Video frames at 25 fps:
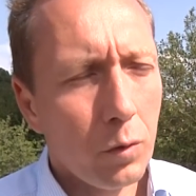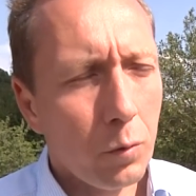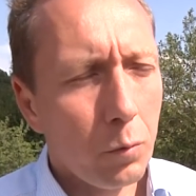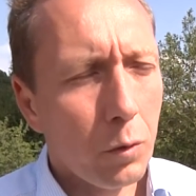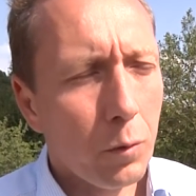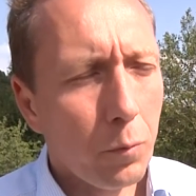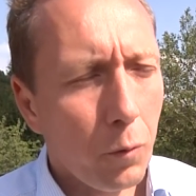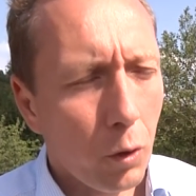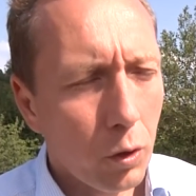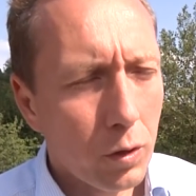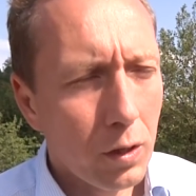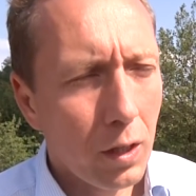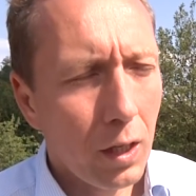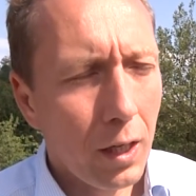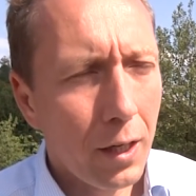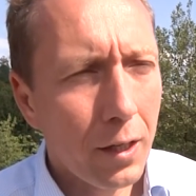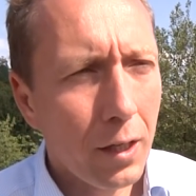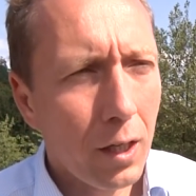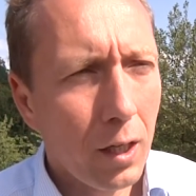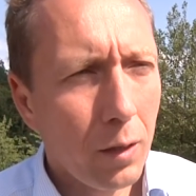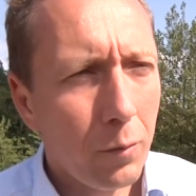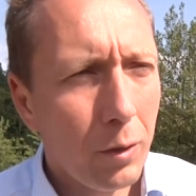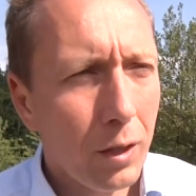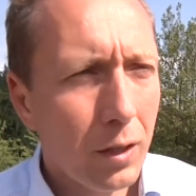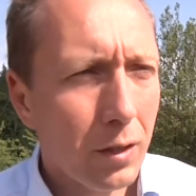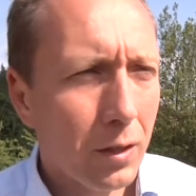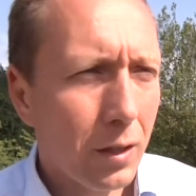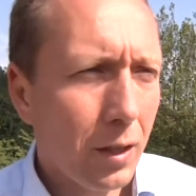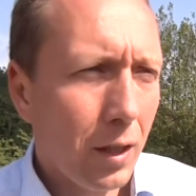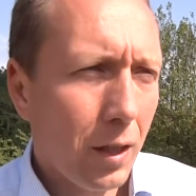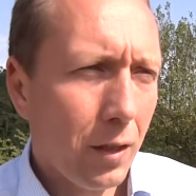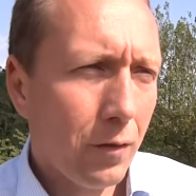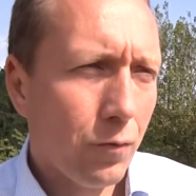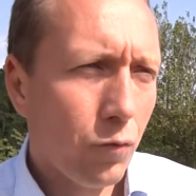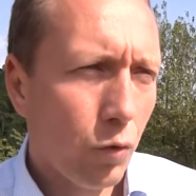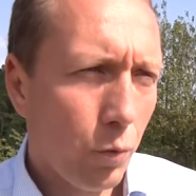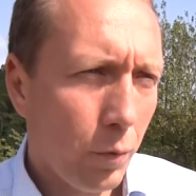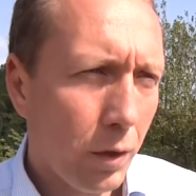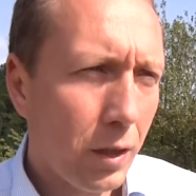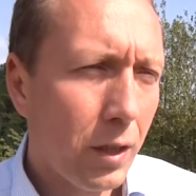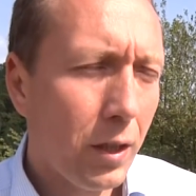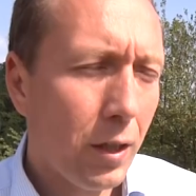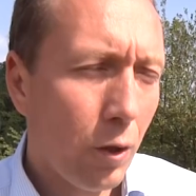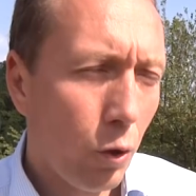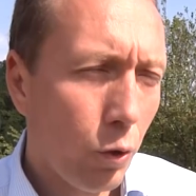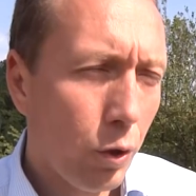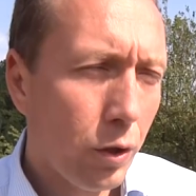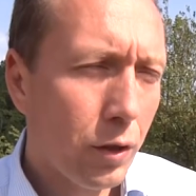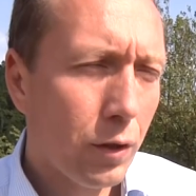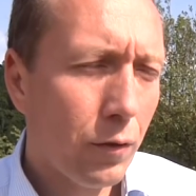mit Porzellan arbeiten kann, wo man in
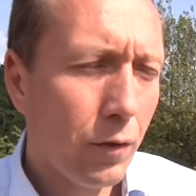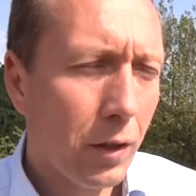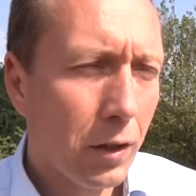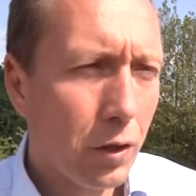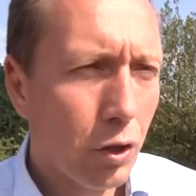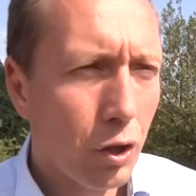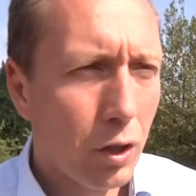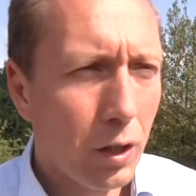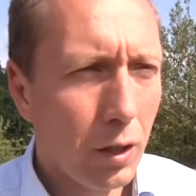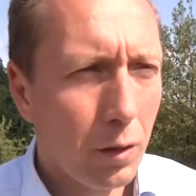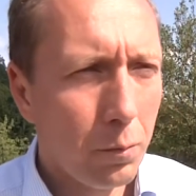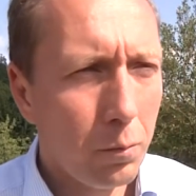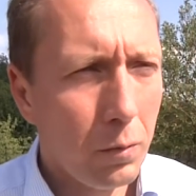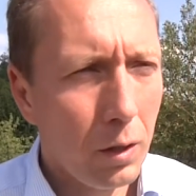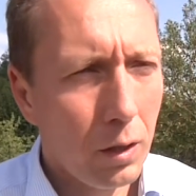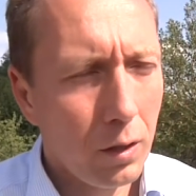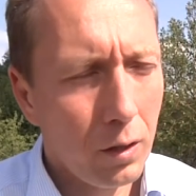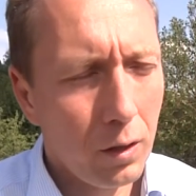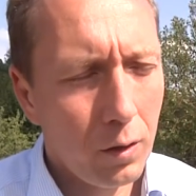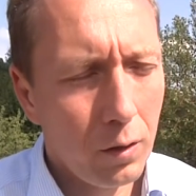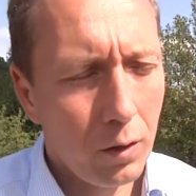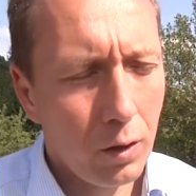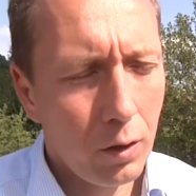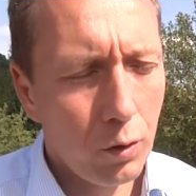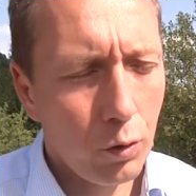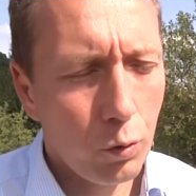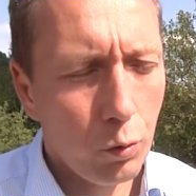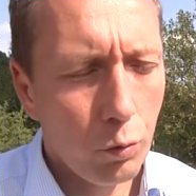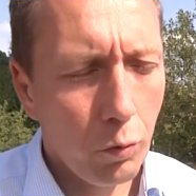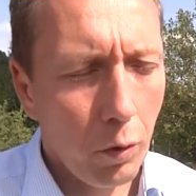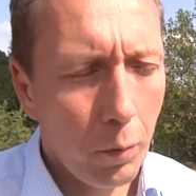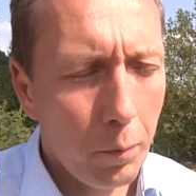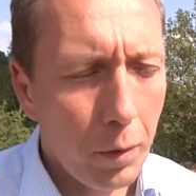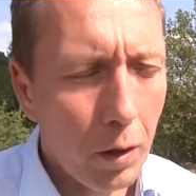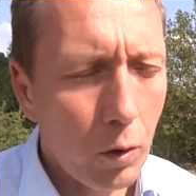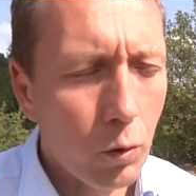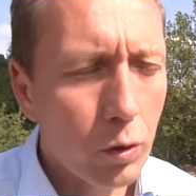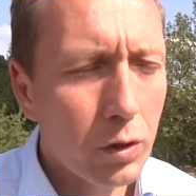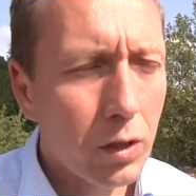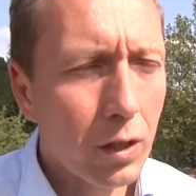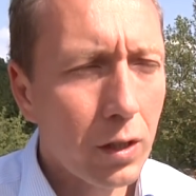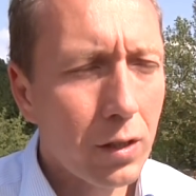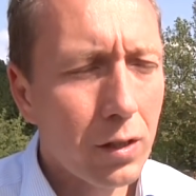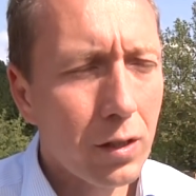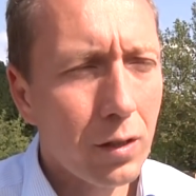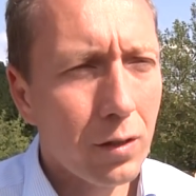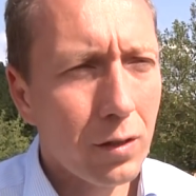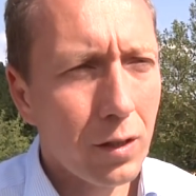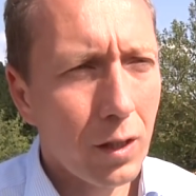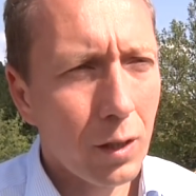der Holzwerkstatt über Bau
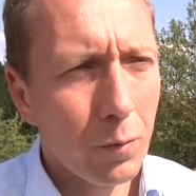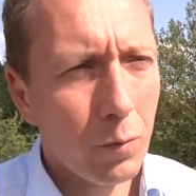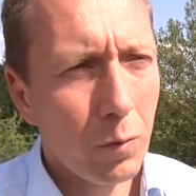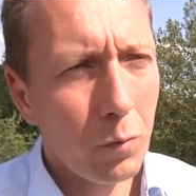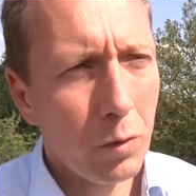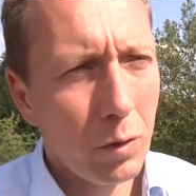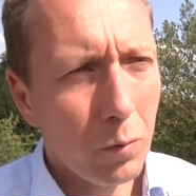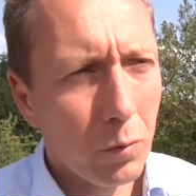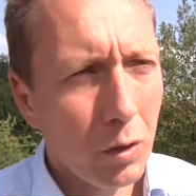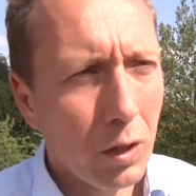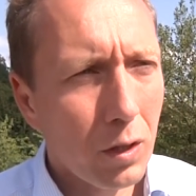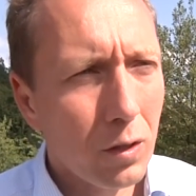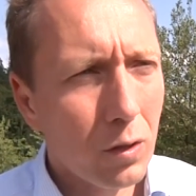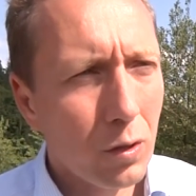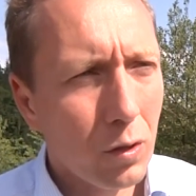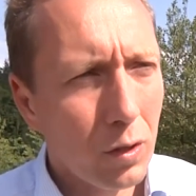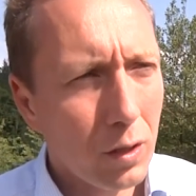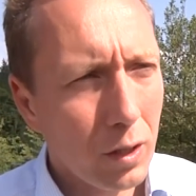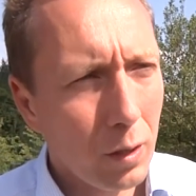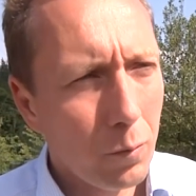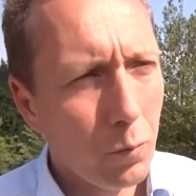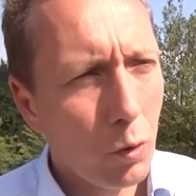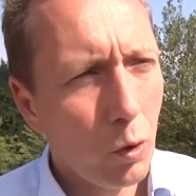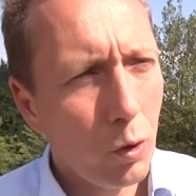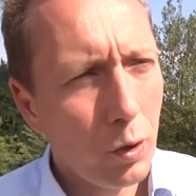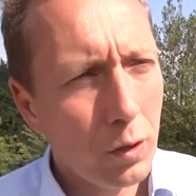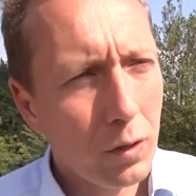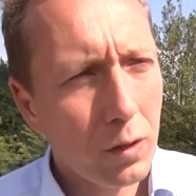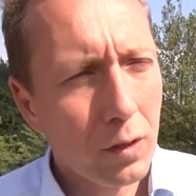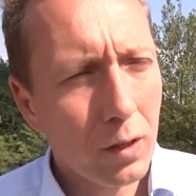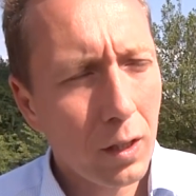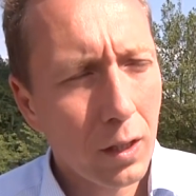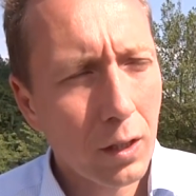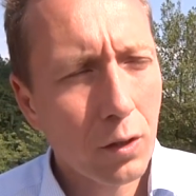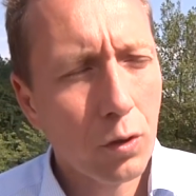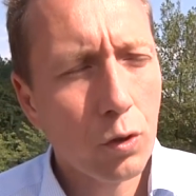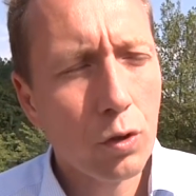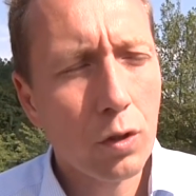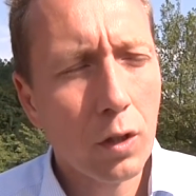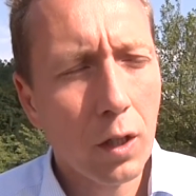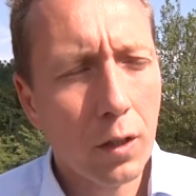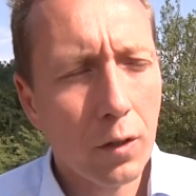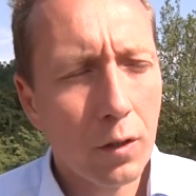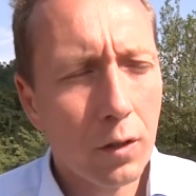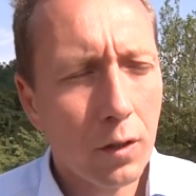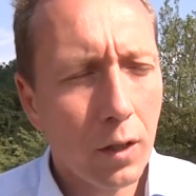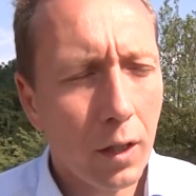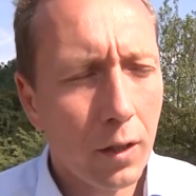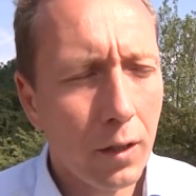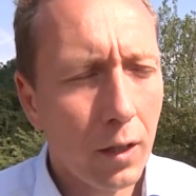Bausätze, sage ich mal, mit dem Kind zusammen holztechnisch
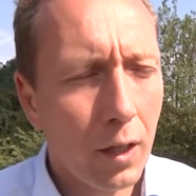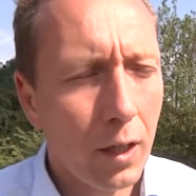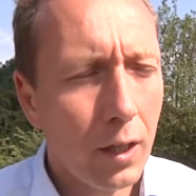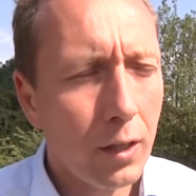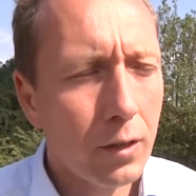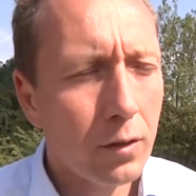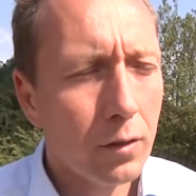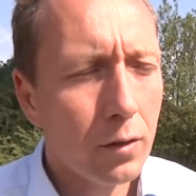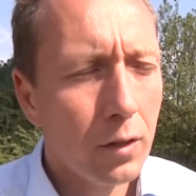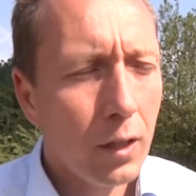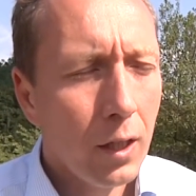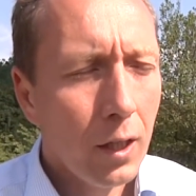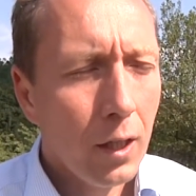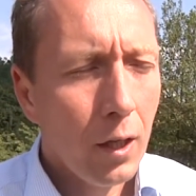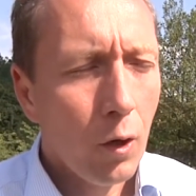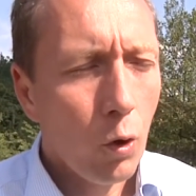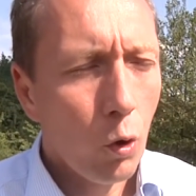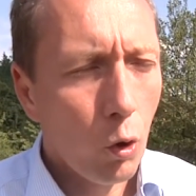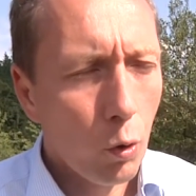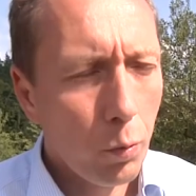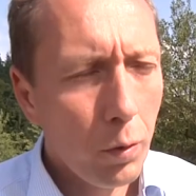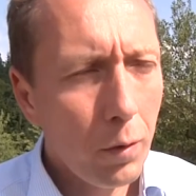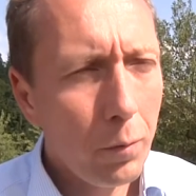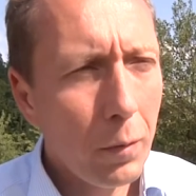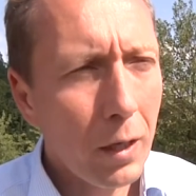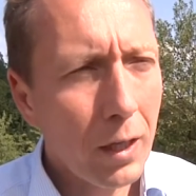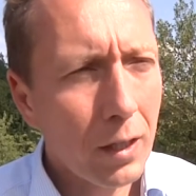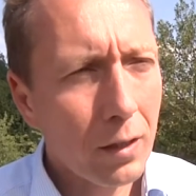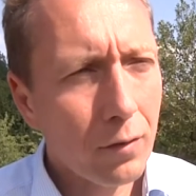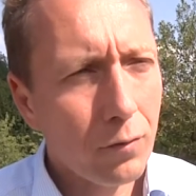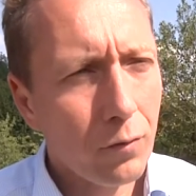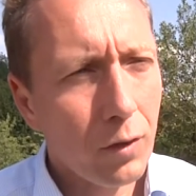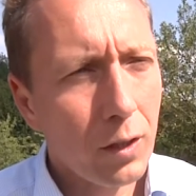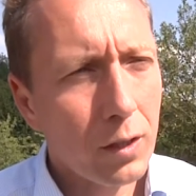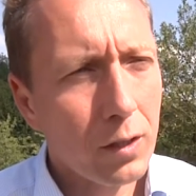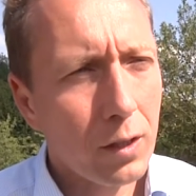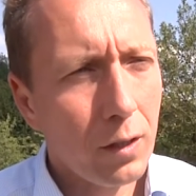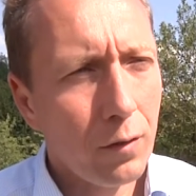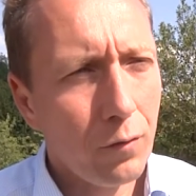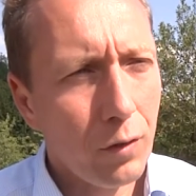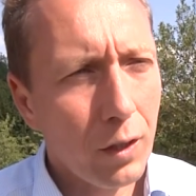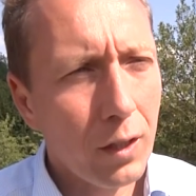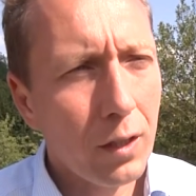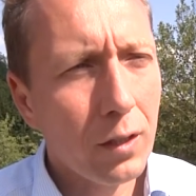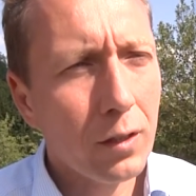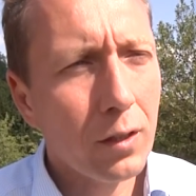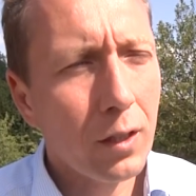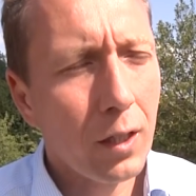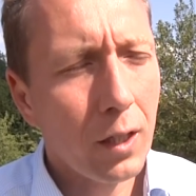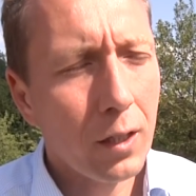an, an alten Hobelbänken was
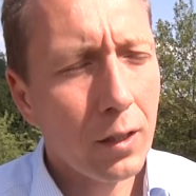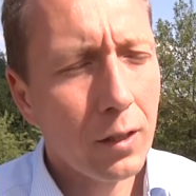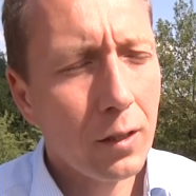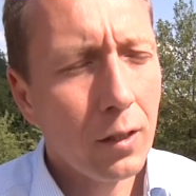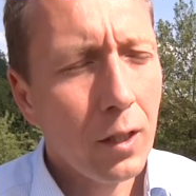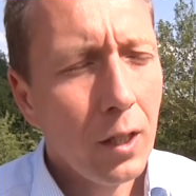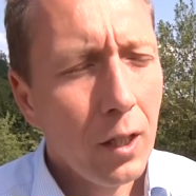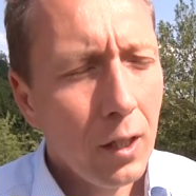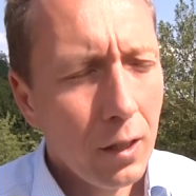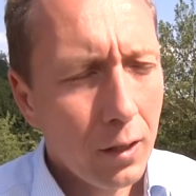entwickeln kann.